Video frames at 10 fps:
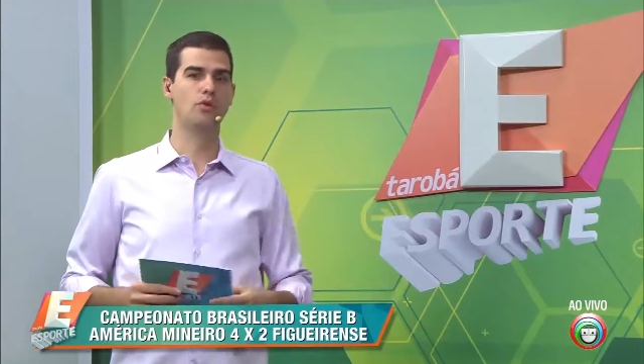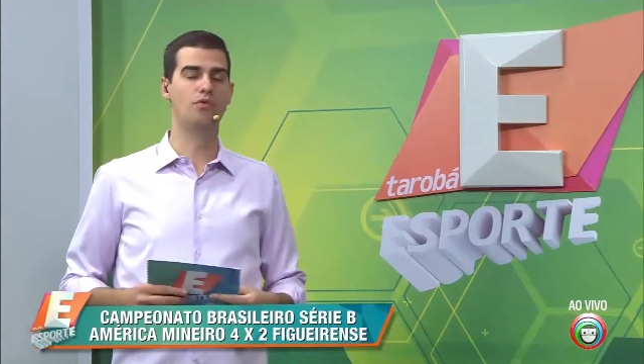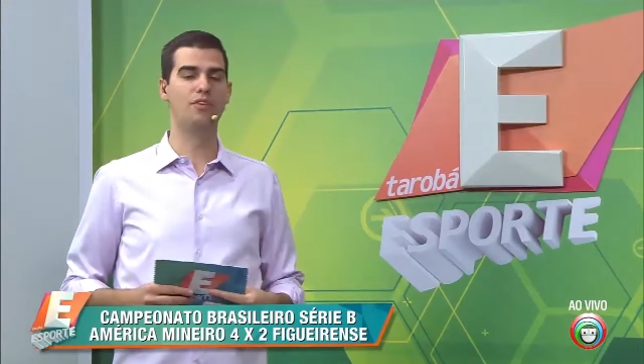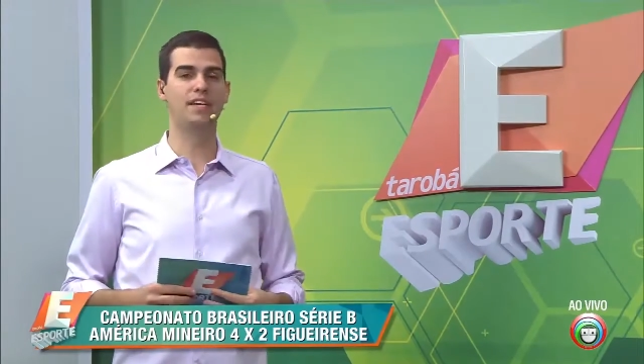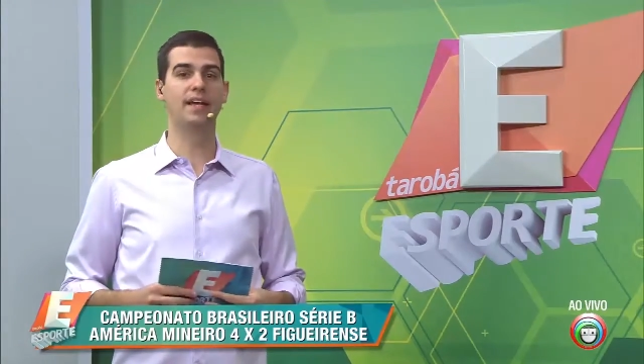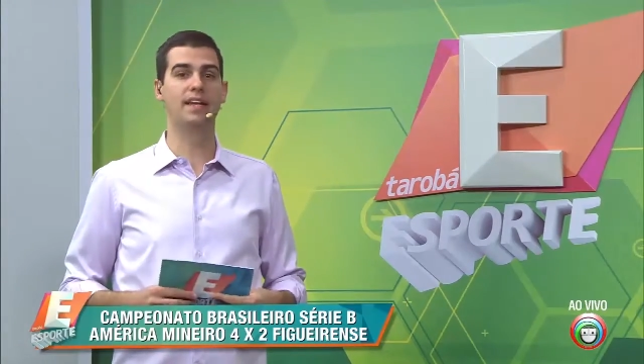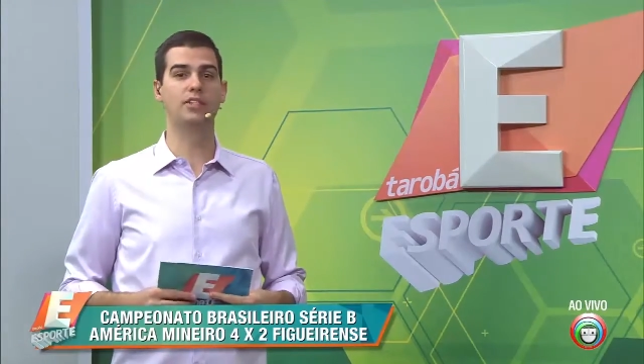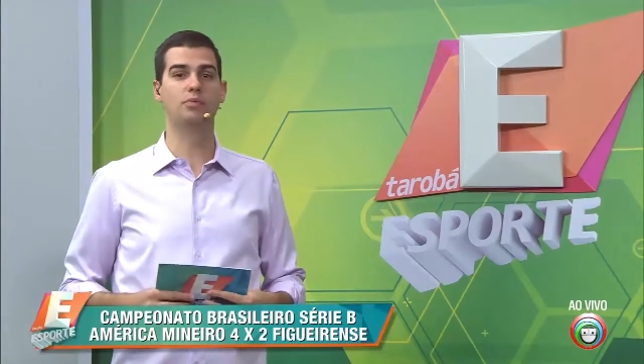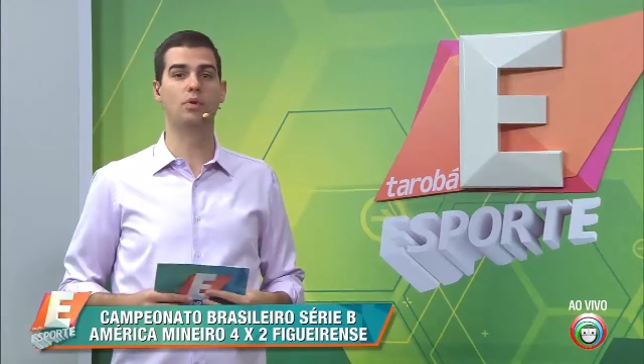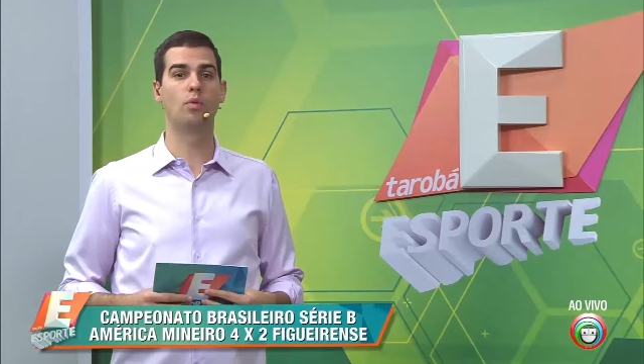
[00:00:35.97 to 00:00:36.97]
o
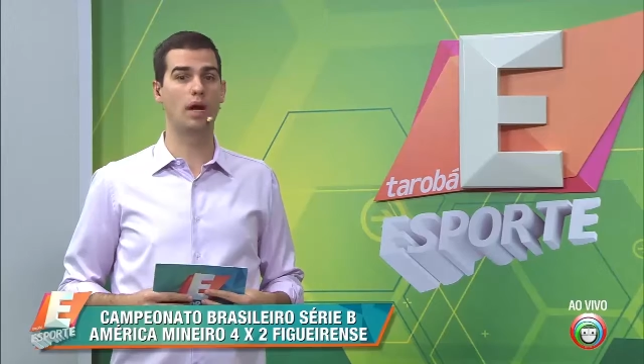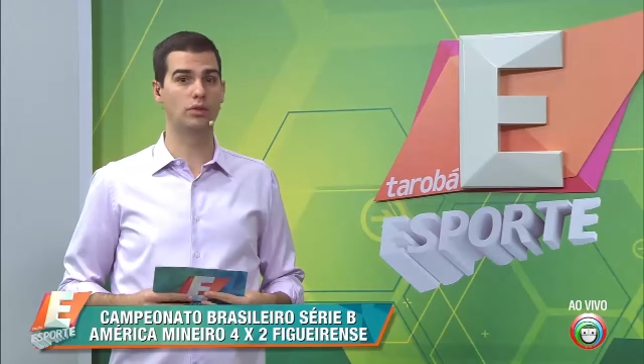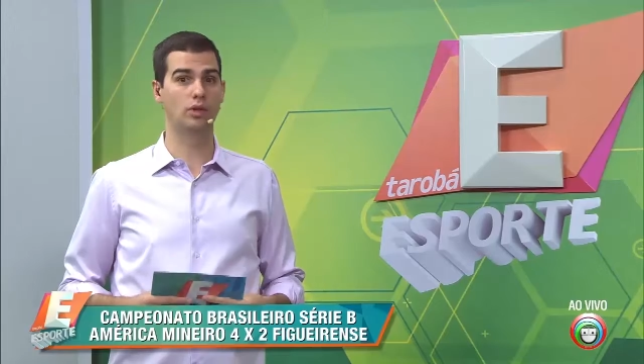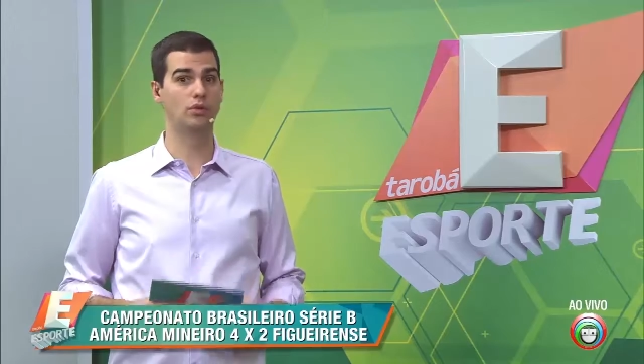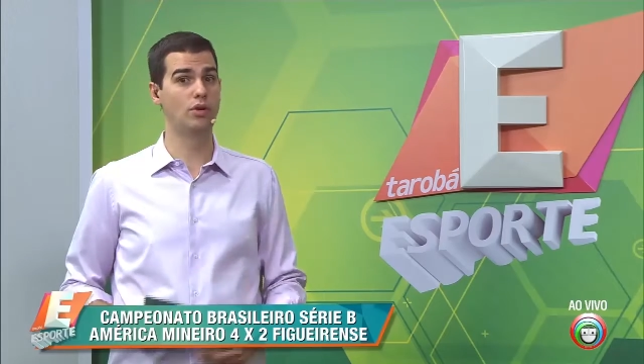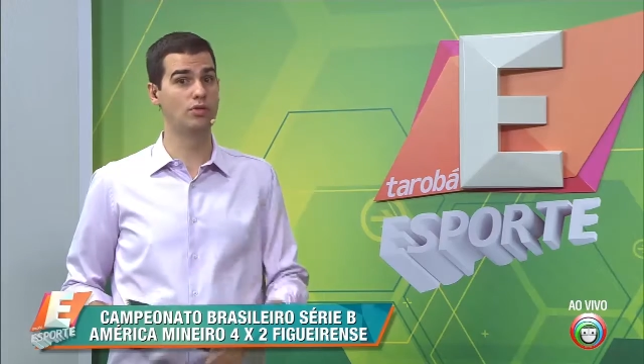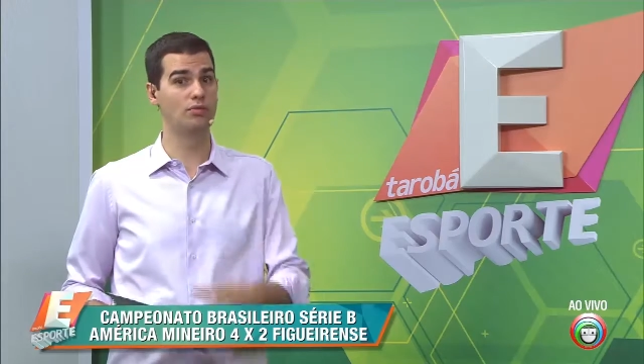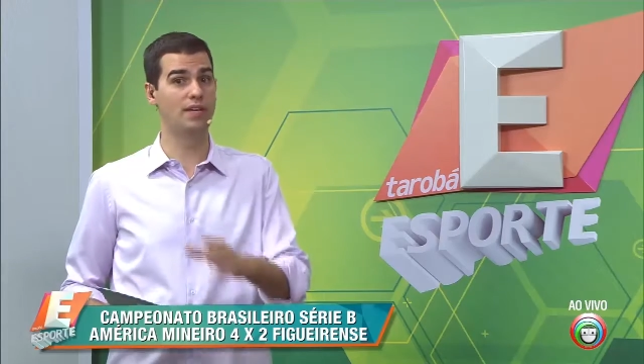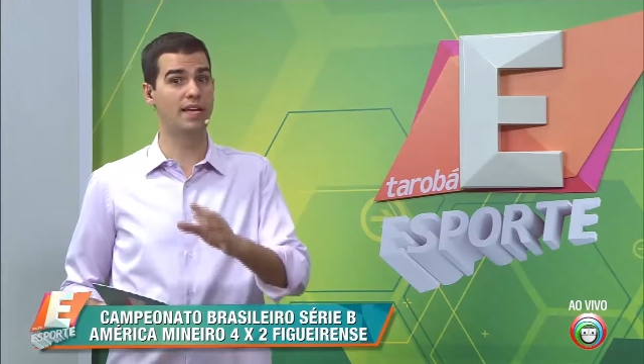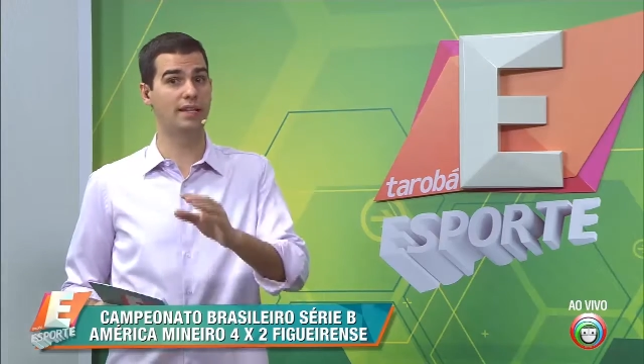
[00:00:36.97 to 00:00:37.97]
Figueirense por 4 a 2 O
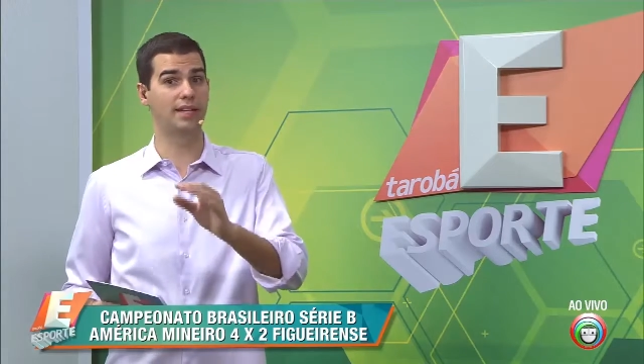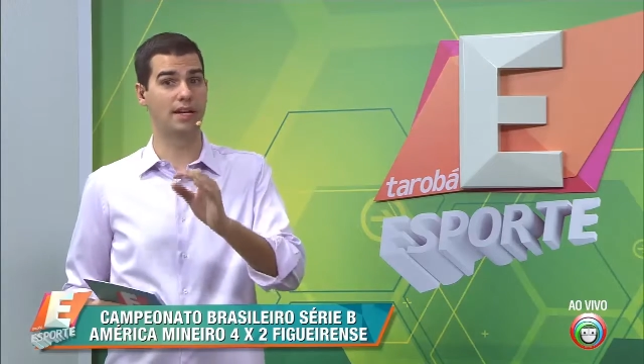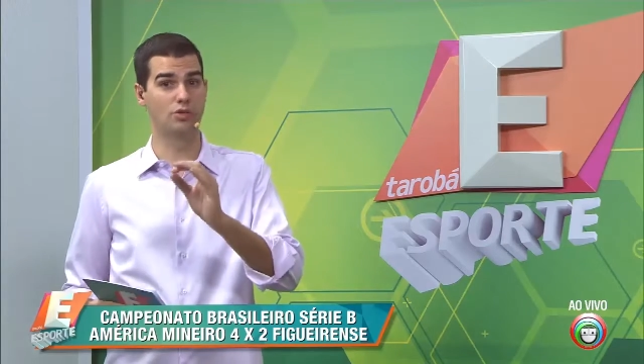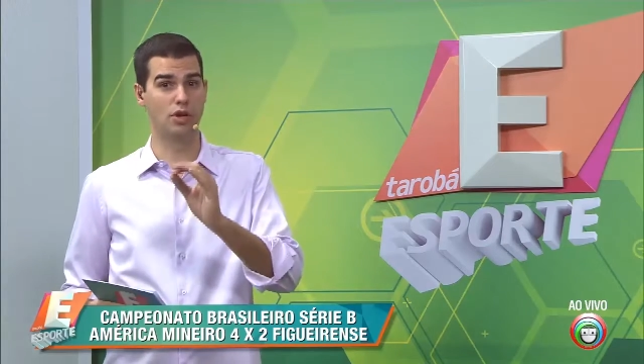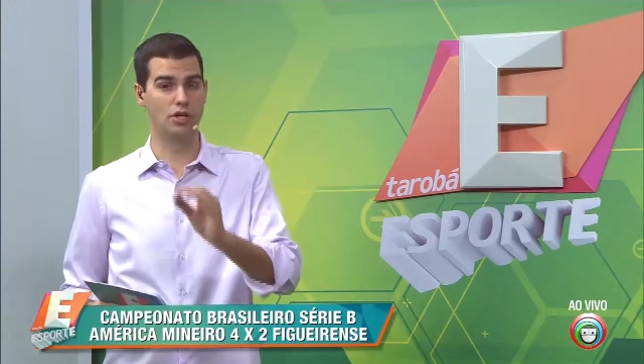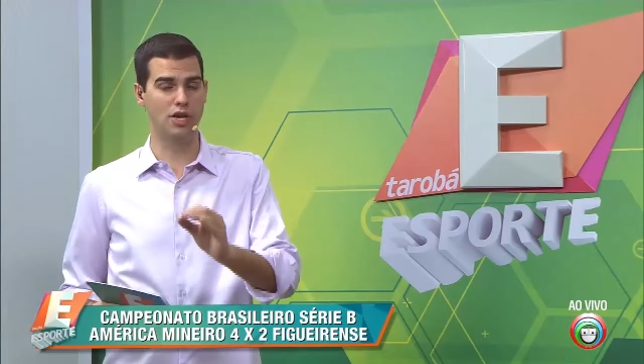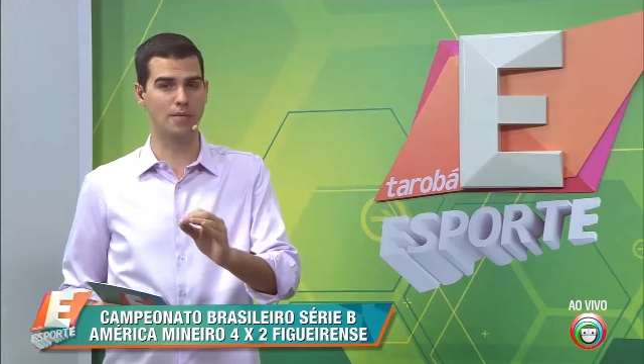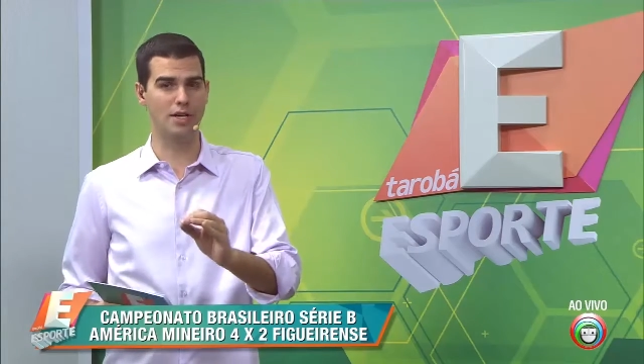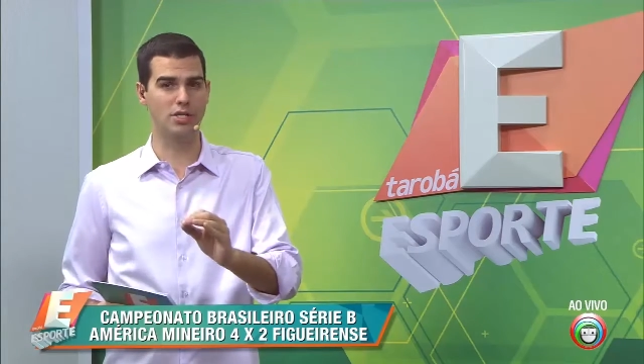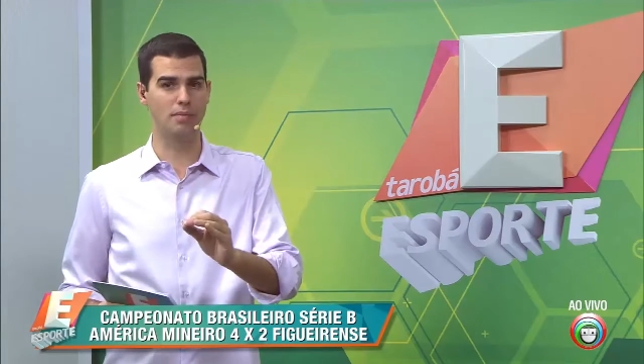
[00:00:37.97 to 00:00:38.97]
Figueira está na zona de
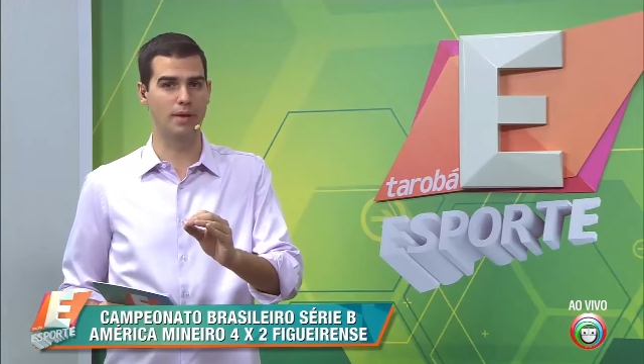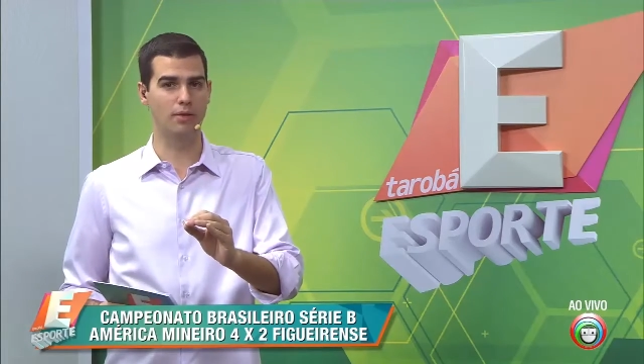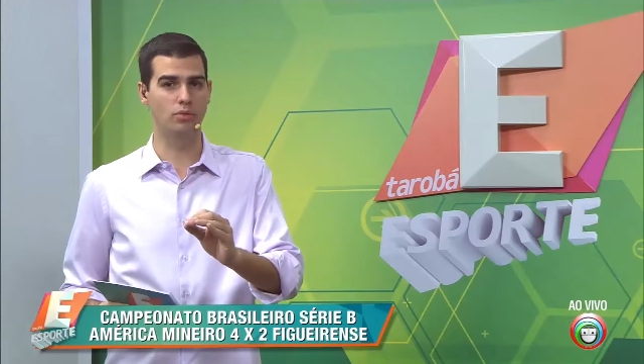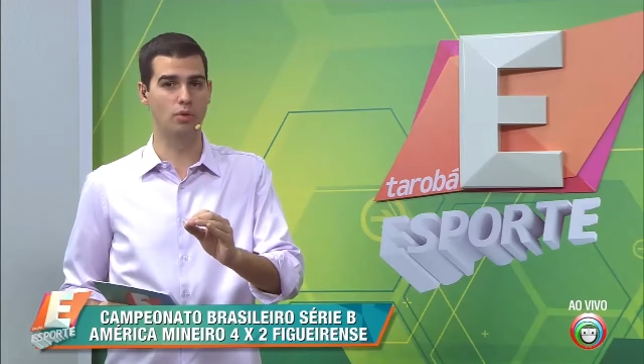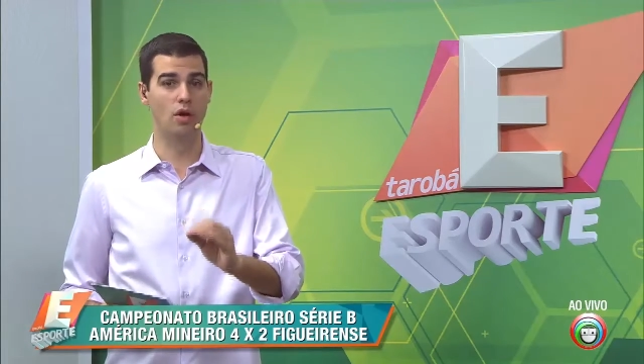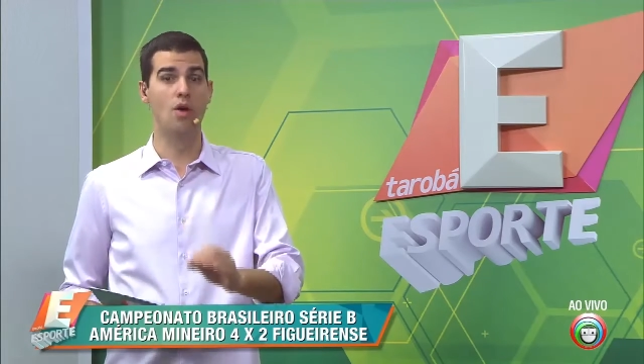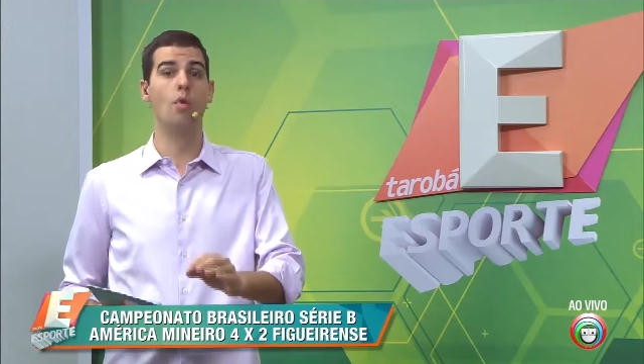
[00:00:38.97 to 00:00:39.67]
rebaixamento.